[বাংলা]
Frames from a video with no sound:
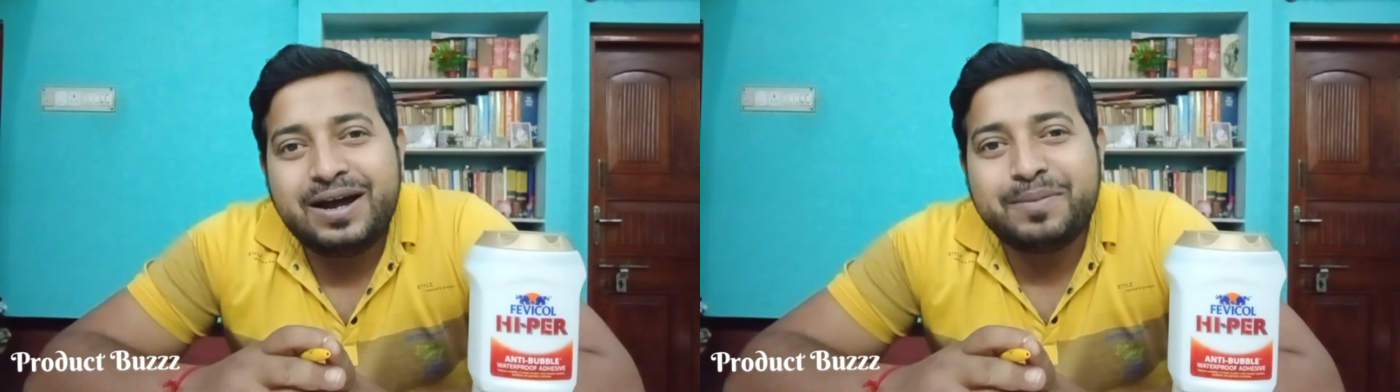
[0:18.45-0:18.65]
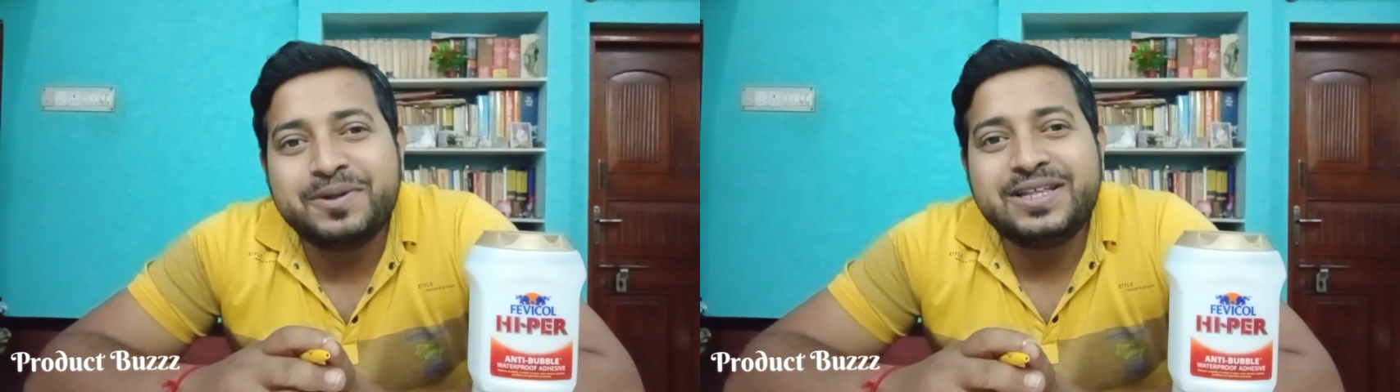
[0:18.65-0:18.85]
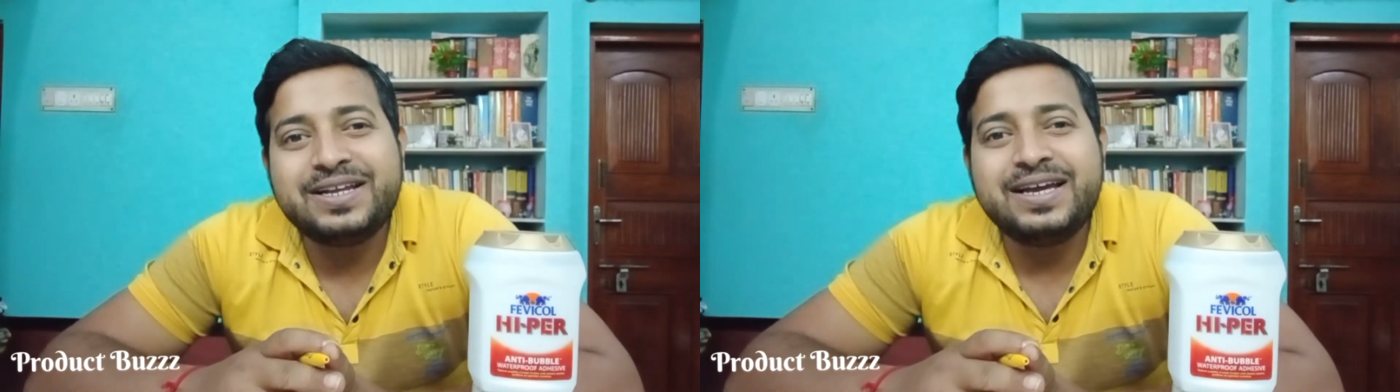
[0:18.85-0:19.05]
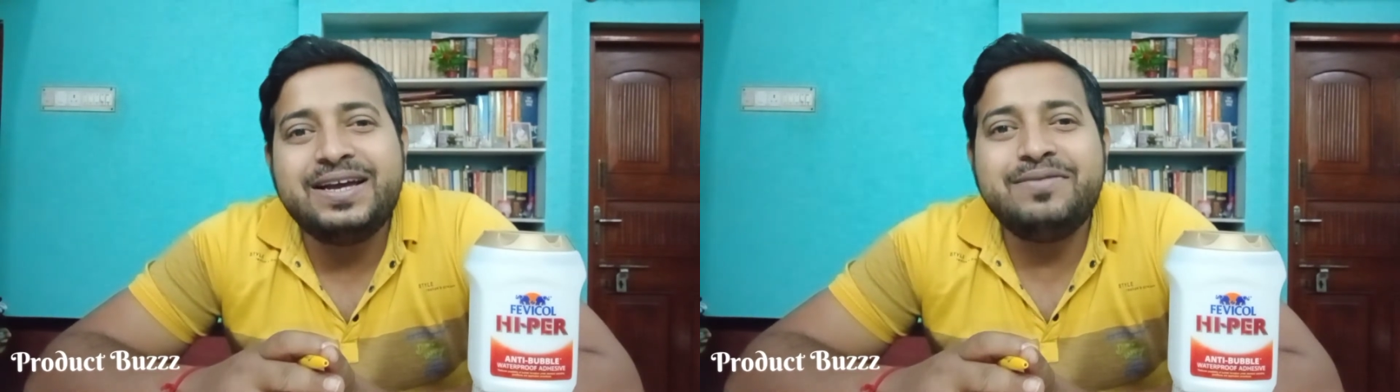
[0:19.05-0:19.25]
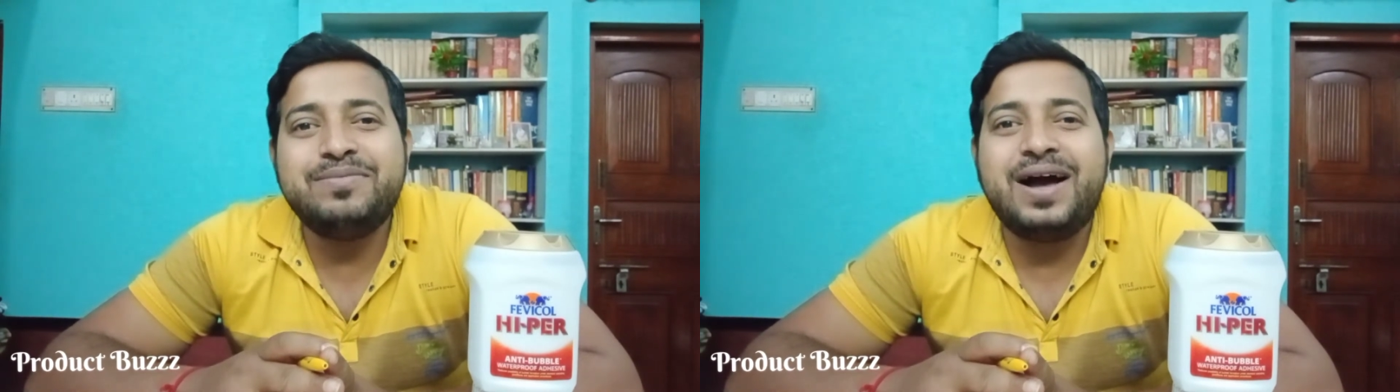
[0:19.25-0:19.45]
আপনাদেরকে
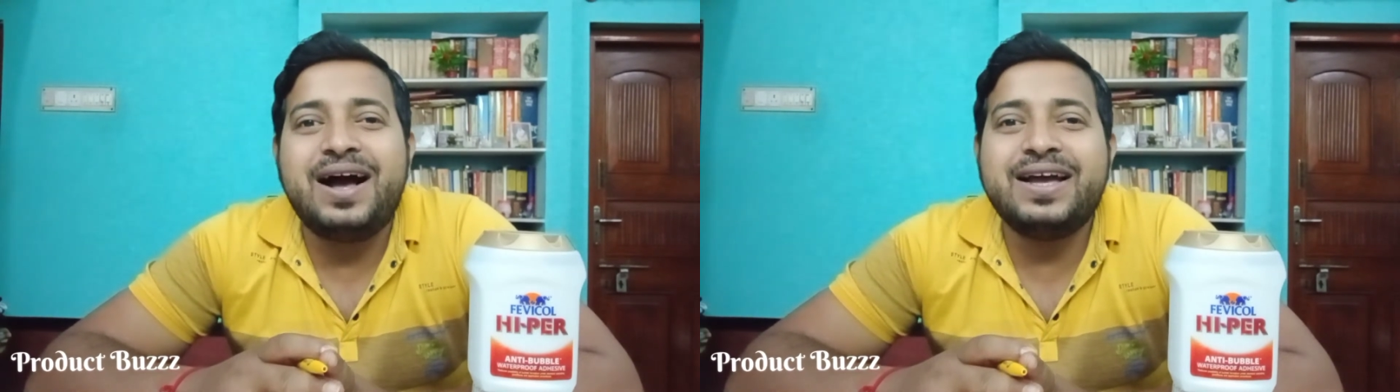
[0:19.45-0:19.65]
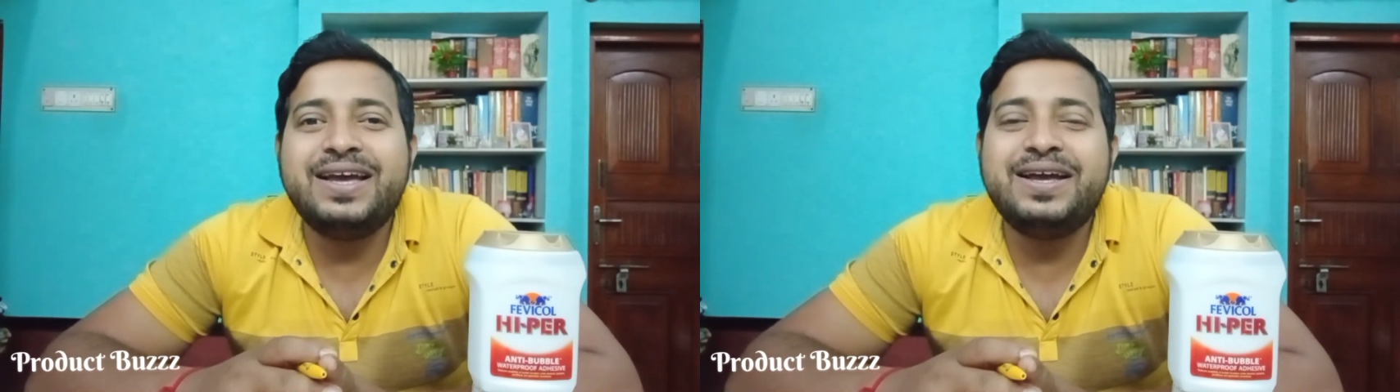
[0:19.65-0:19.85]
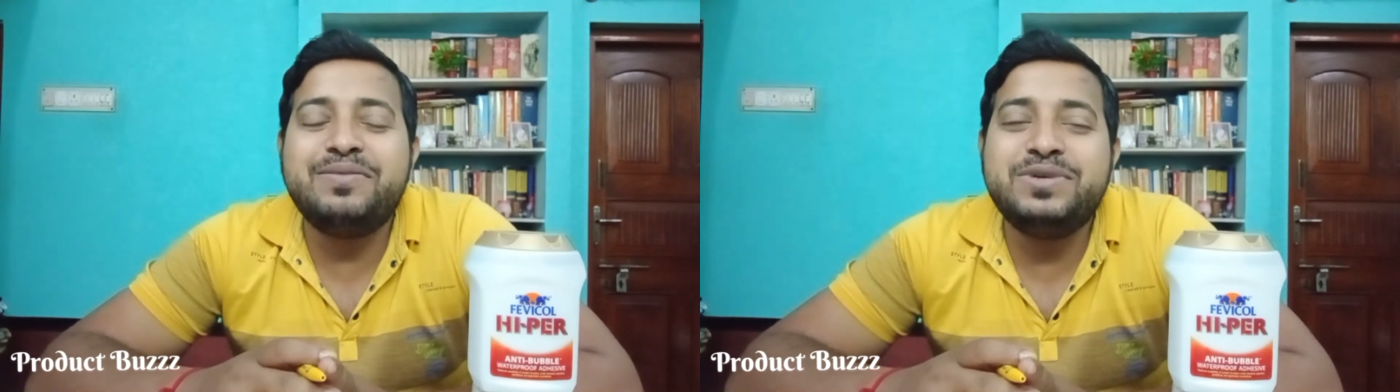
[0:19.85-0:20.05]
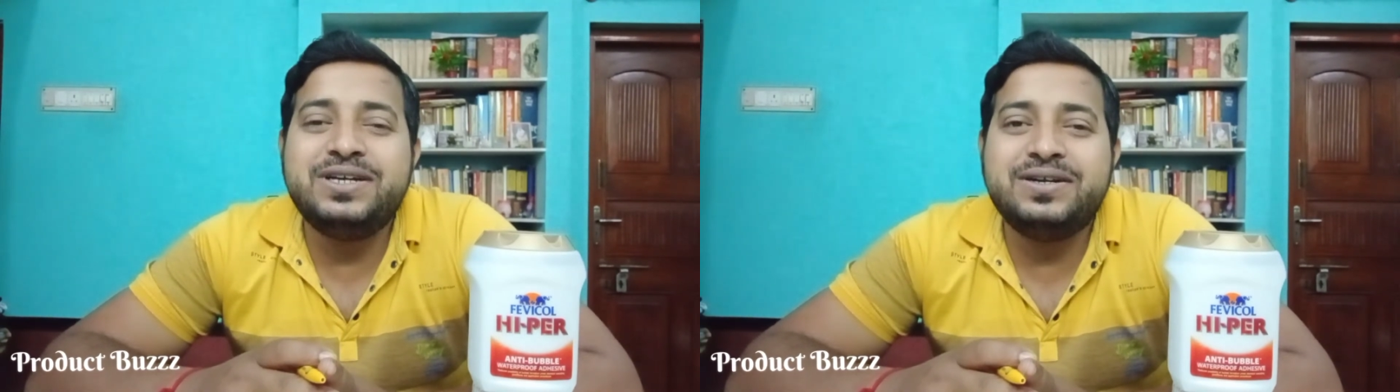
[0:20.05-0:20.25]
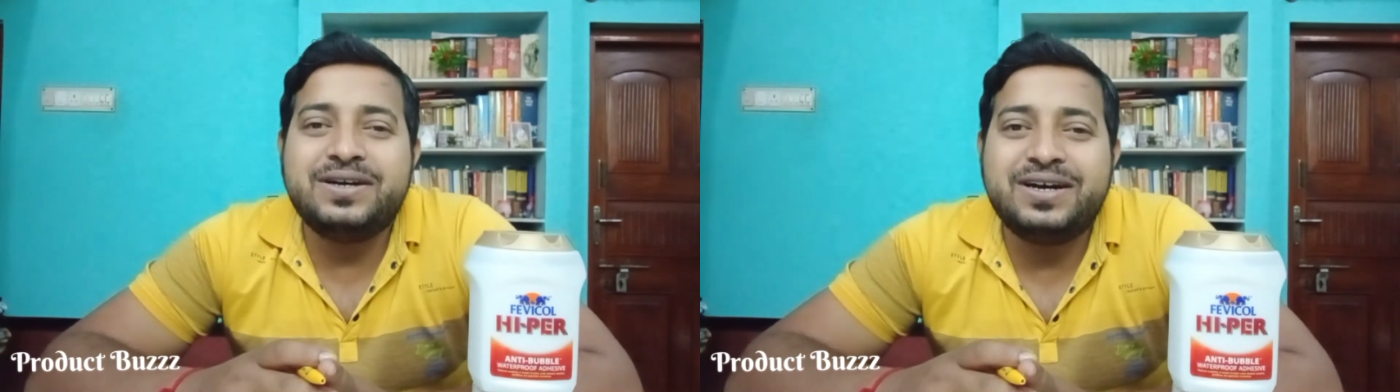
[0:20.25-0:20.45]
আগেই আমি
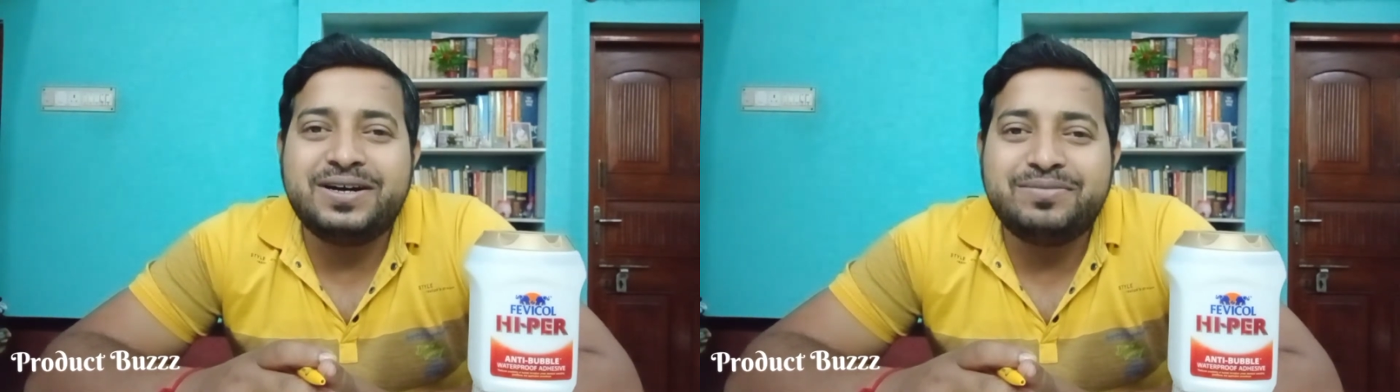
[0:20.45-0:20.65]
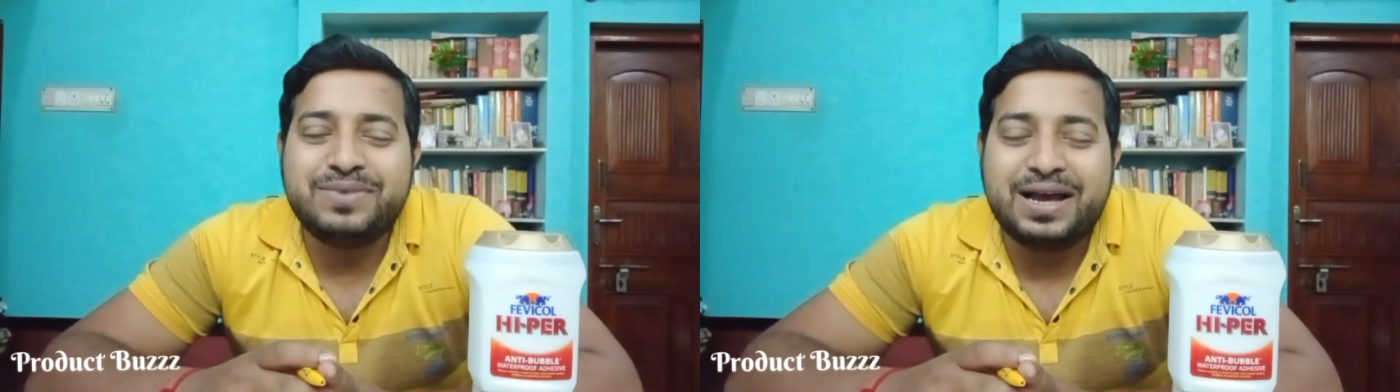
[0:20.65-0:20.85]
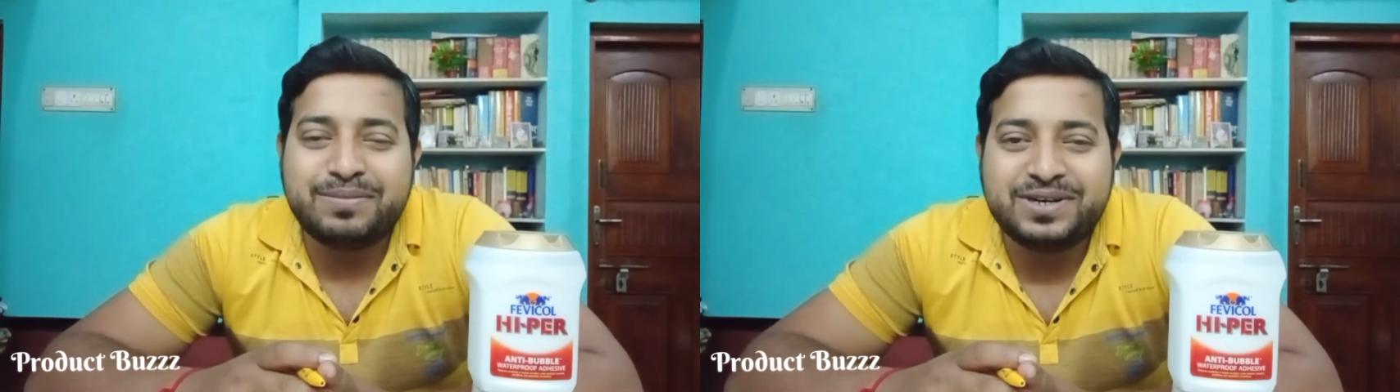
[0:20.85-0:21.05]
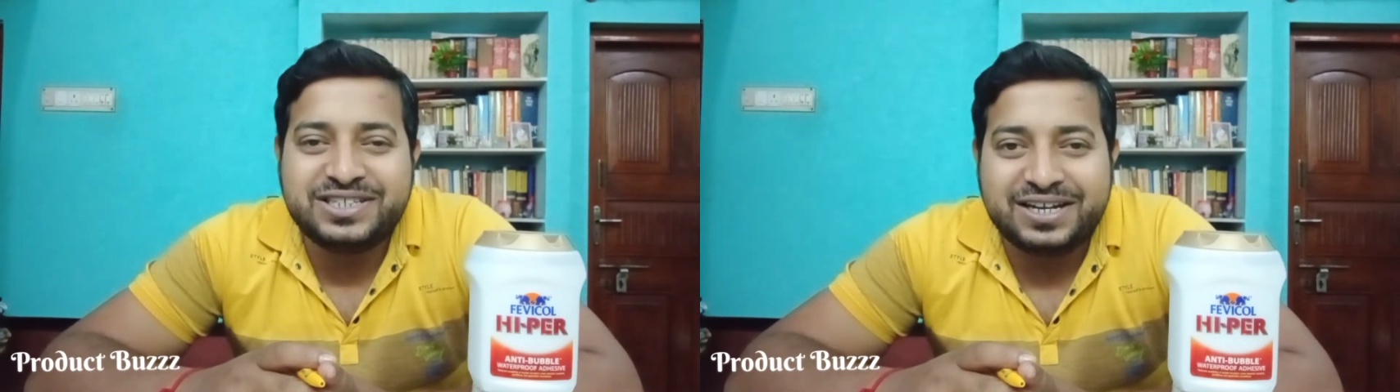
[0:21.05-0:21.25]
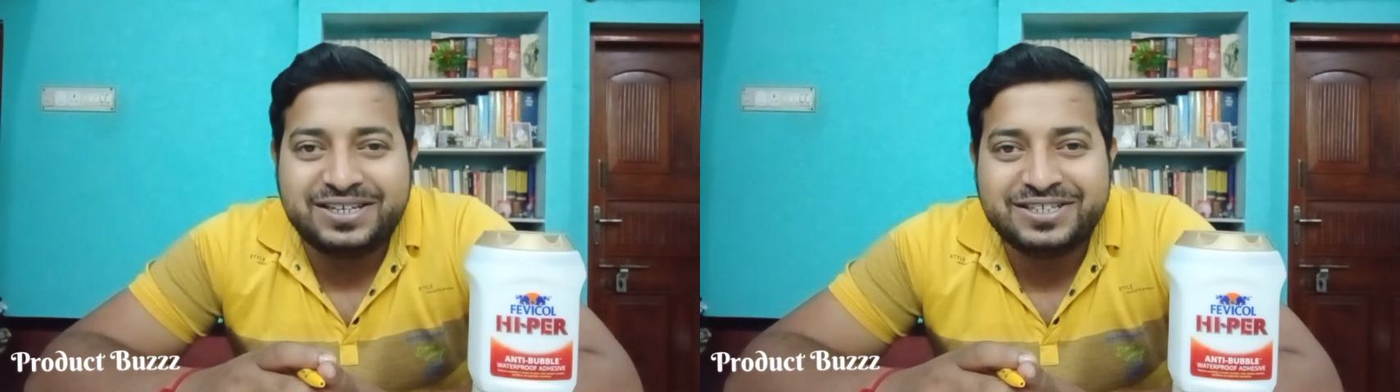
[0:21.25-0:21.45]
একবার
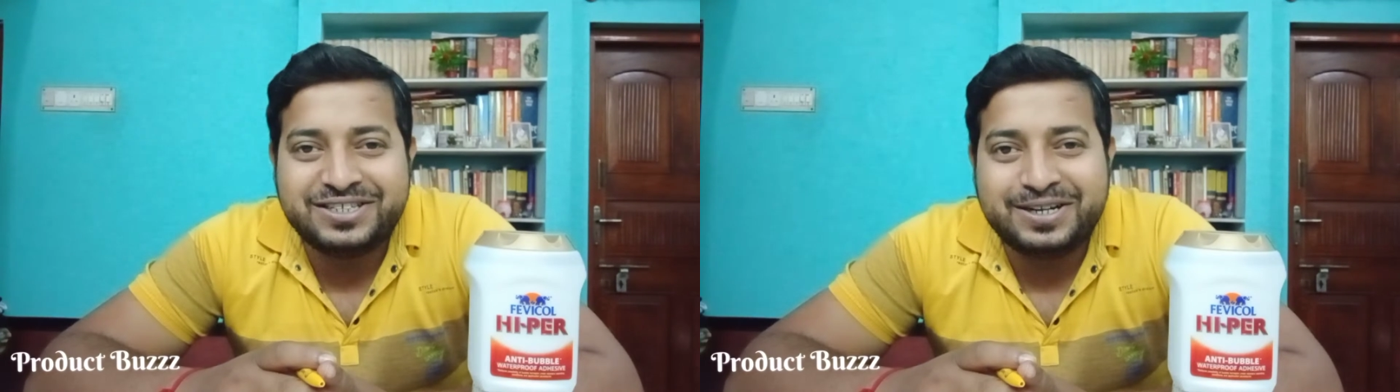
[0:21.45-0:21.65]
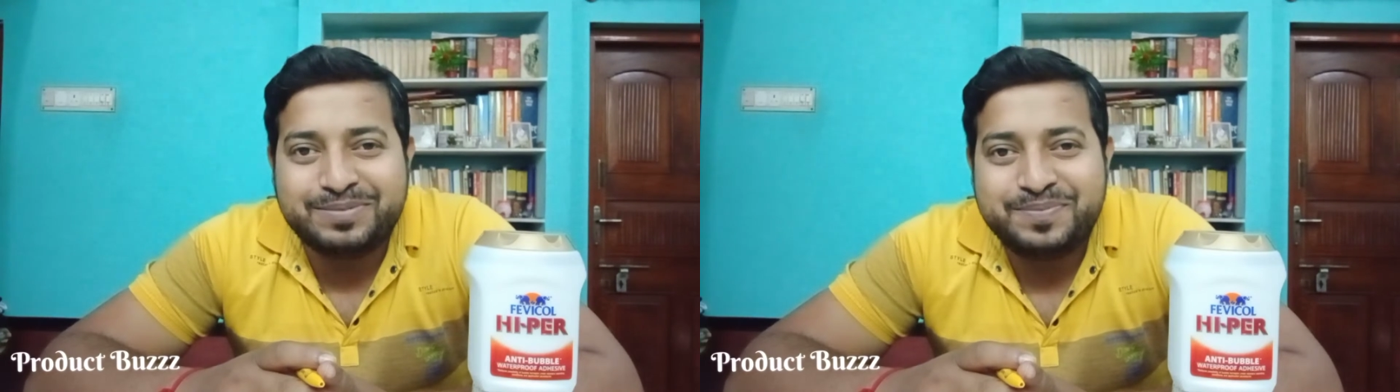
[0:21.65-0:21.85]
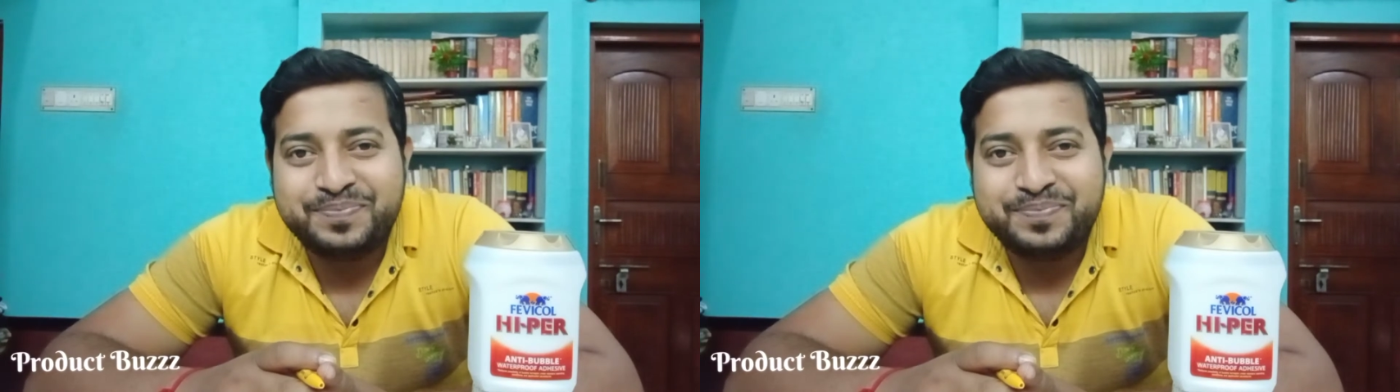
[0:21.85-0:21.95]
জানিয়েছিলাম